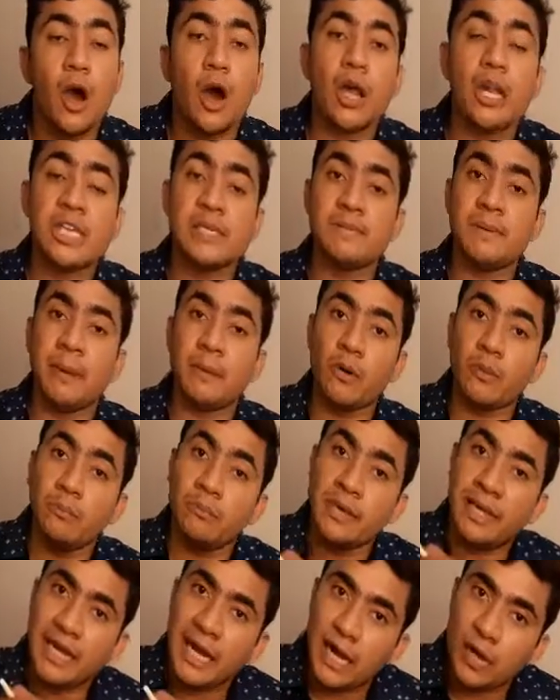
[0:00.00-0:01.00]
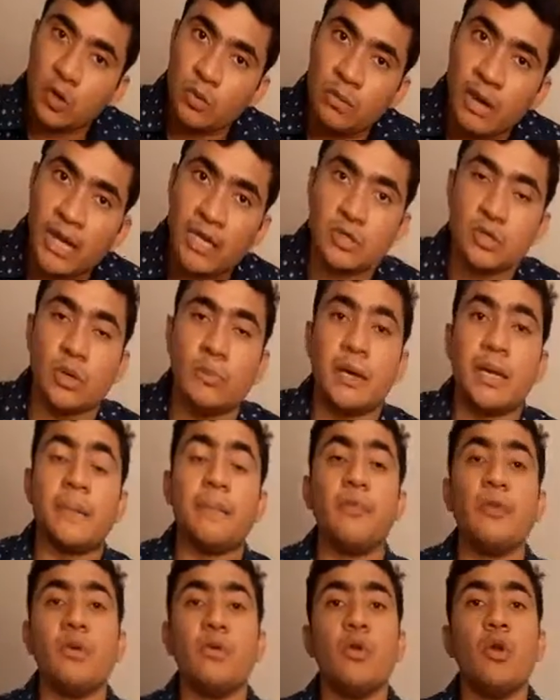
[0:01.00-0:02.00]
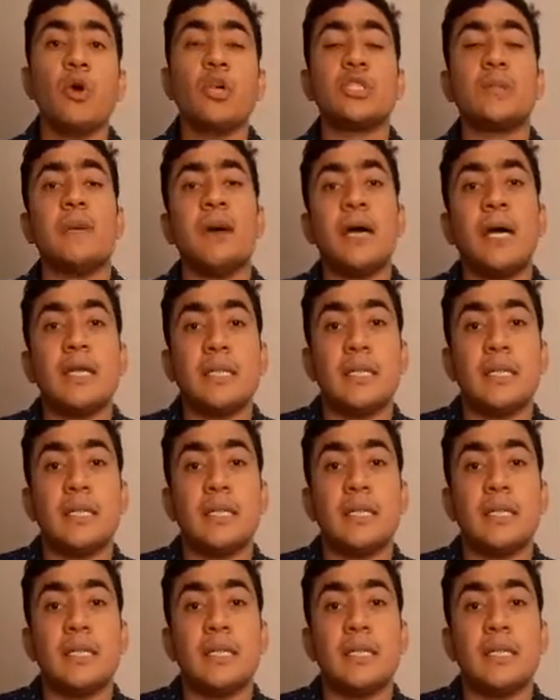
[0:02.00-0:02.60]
और इस पर आपको मीरा कुमार जो हमारे पूर्व लोकसभा